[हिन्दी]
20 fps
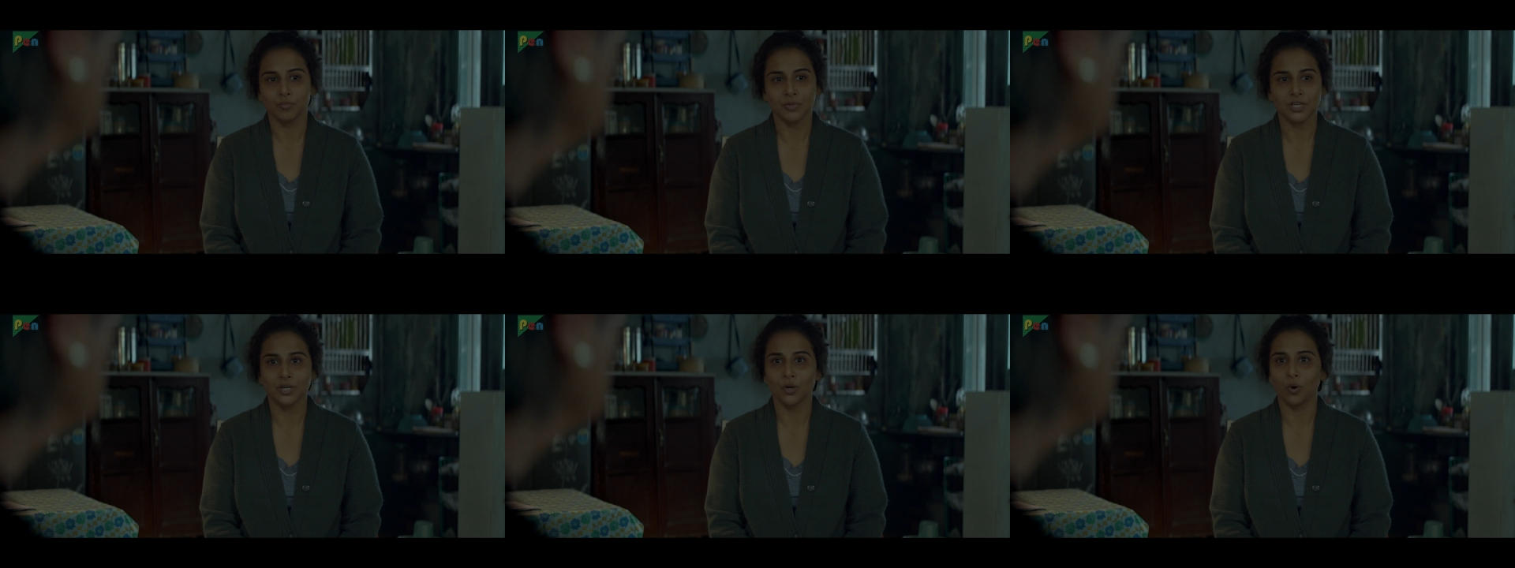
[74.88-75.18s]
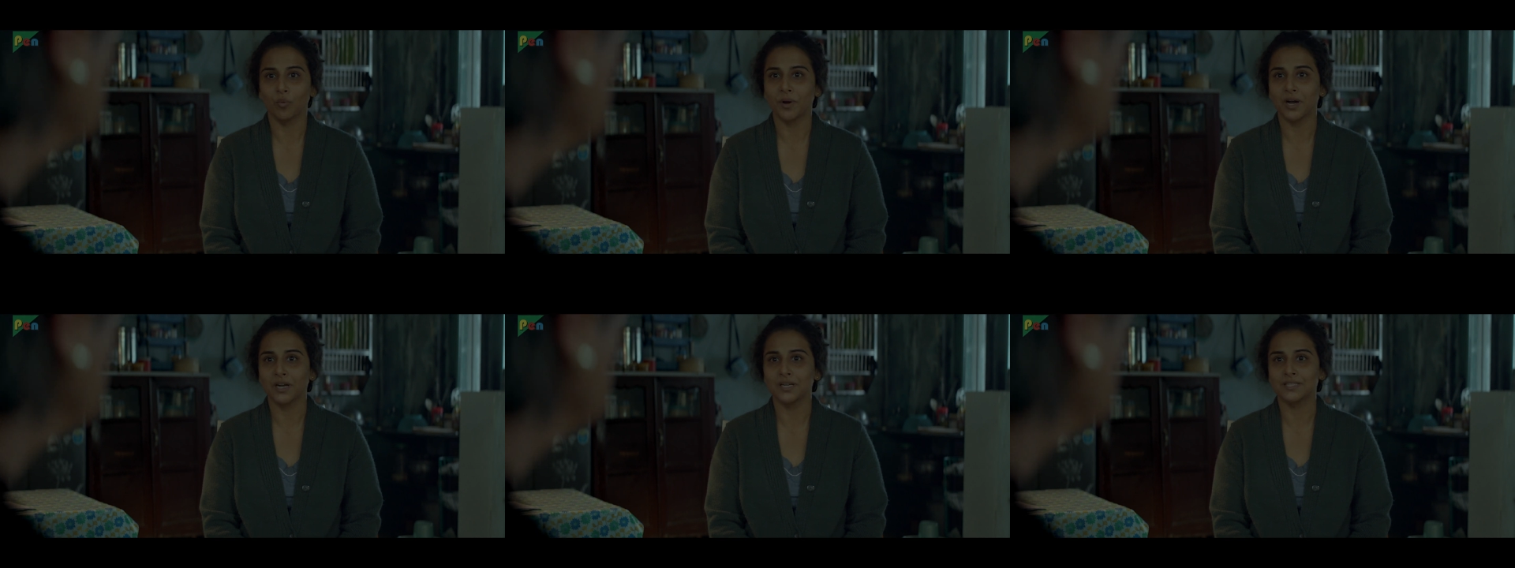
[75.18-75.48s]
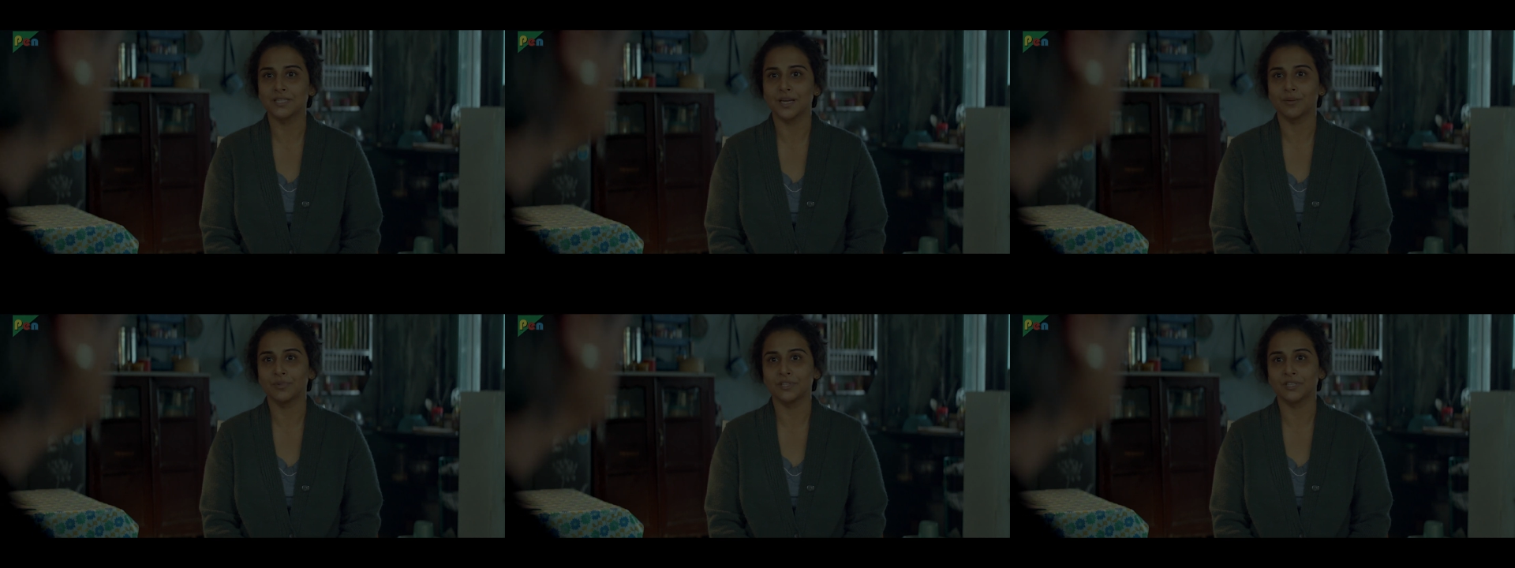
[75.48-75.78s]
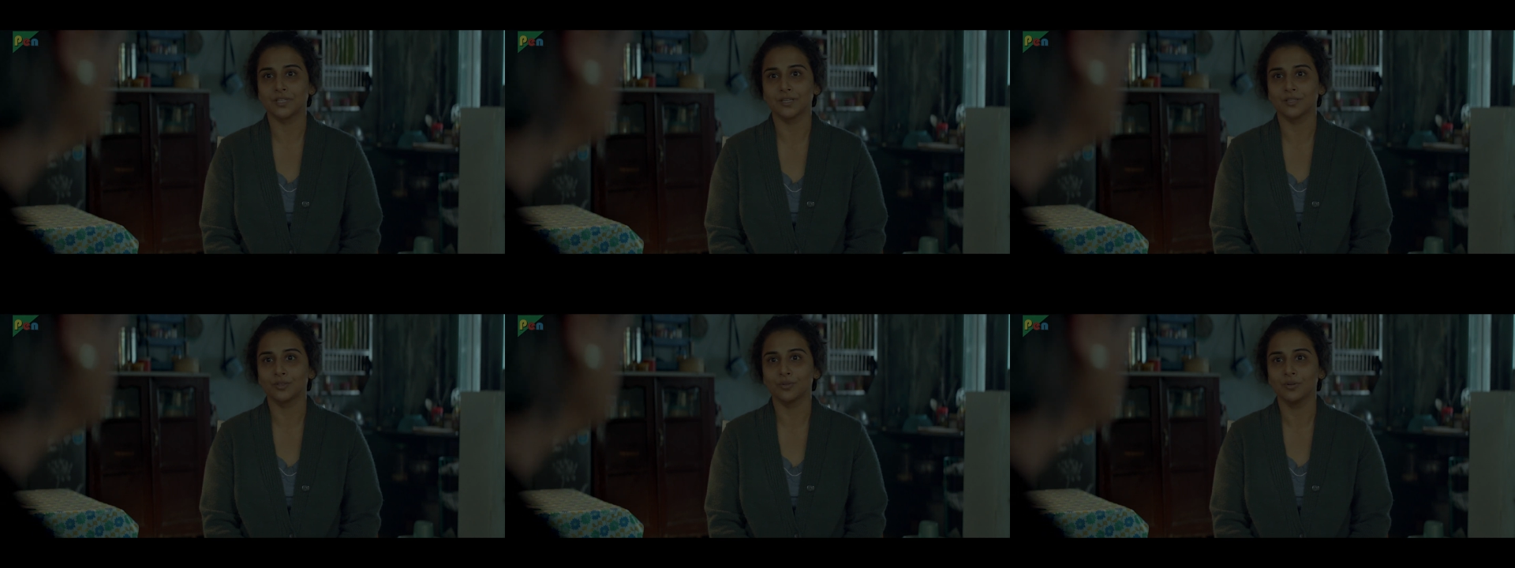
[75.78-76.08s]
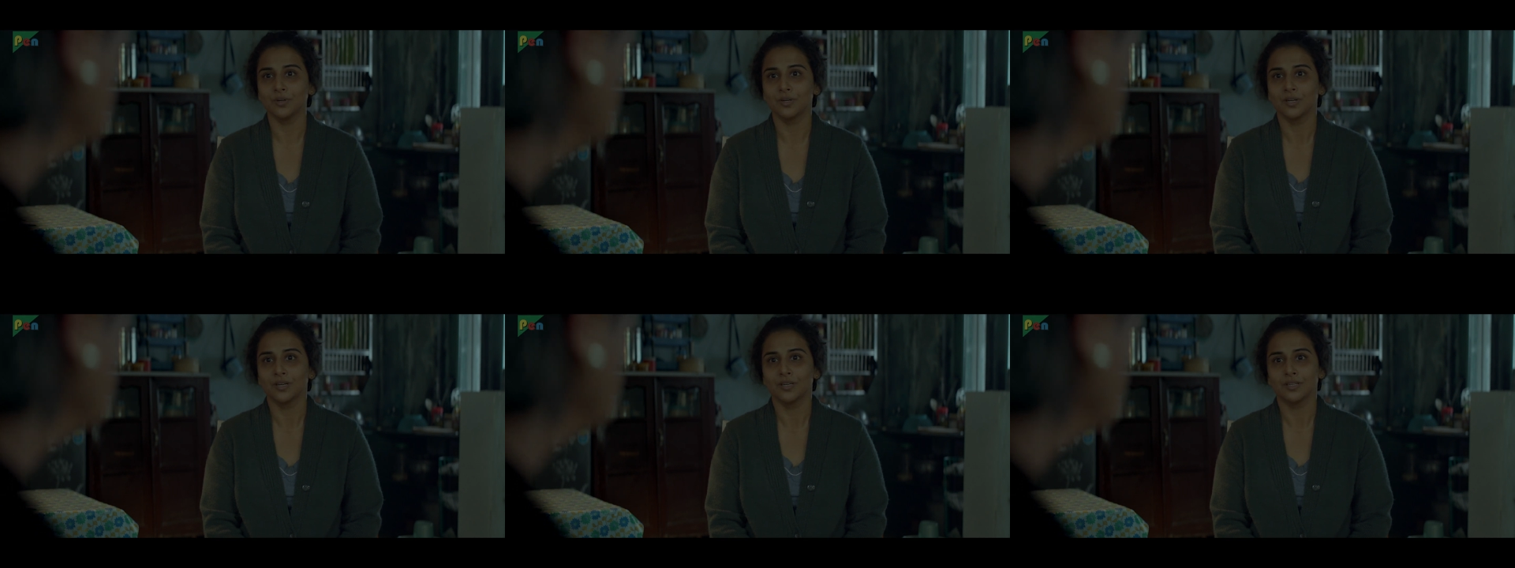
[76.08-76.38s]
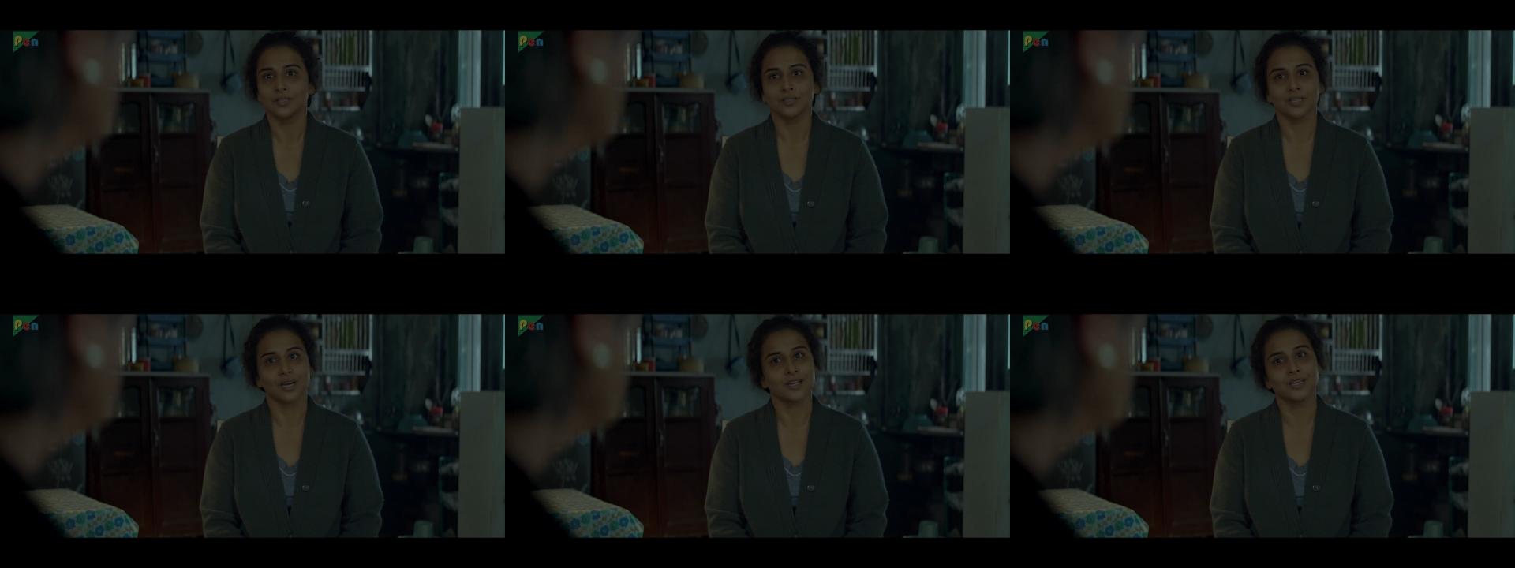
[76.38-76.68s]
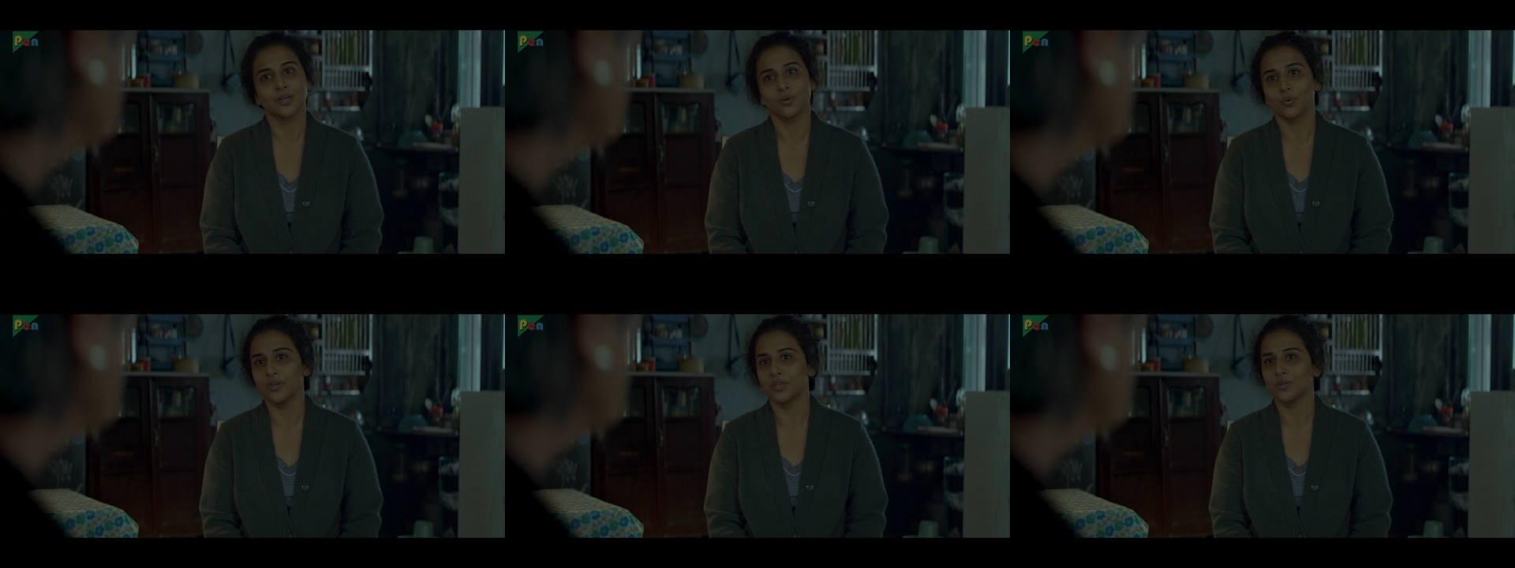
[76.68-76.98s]
मिनी को पागल साबित कर दो
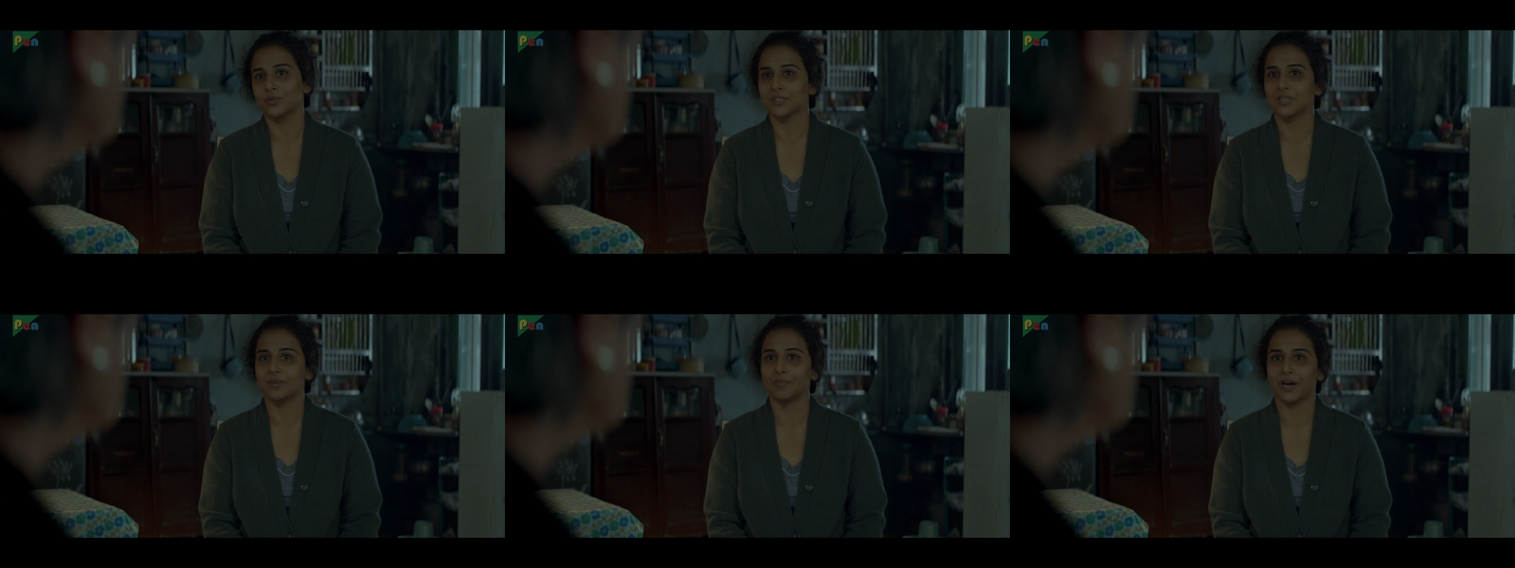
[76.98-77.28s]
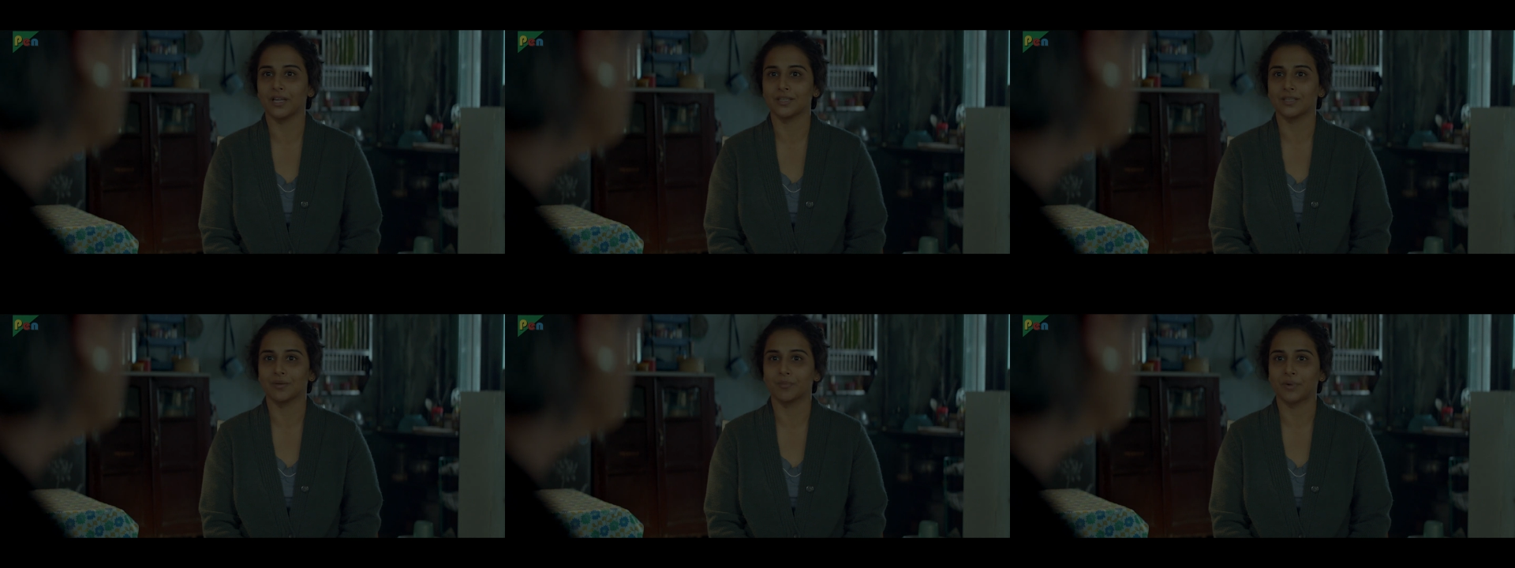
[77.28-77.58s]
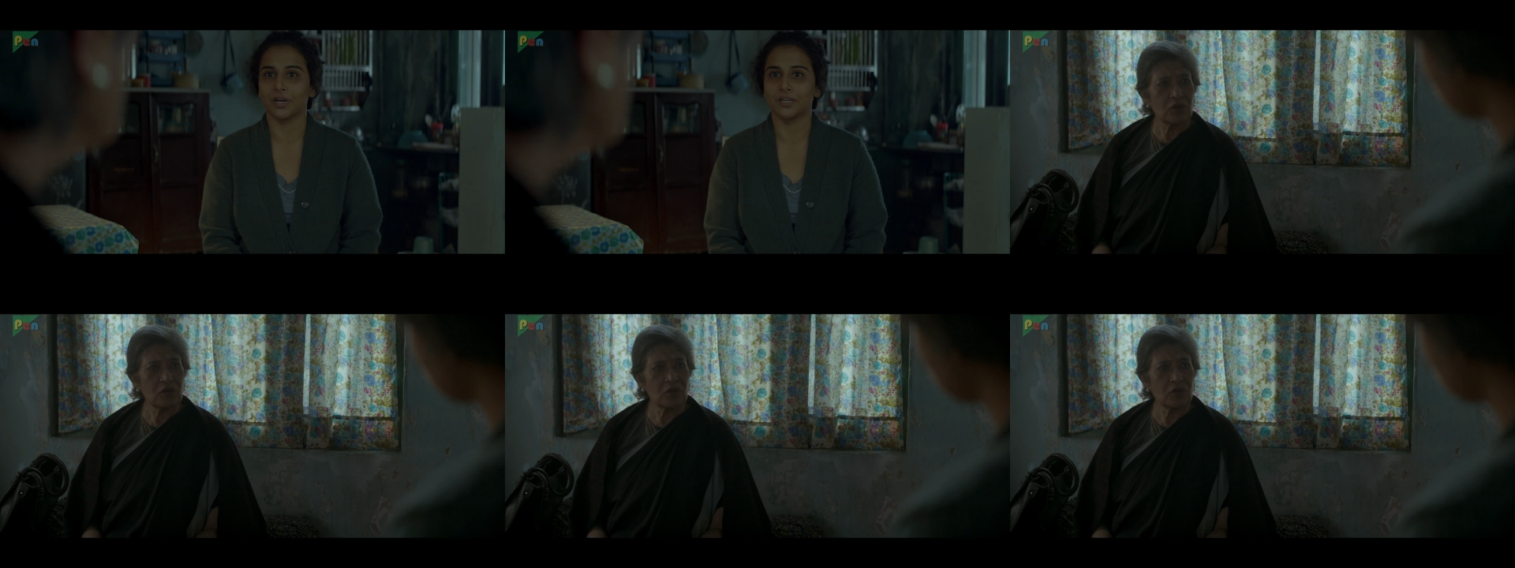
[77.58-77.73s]
ताकि कोई उसकी बात ना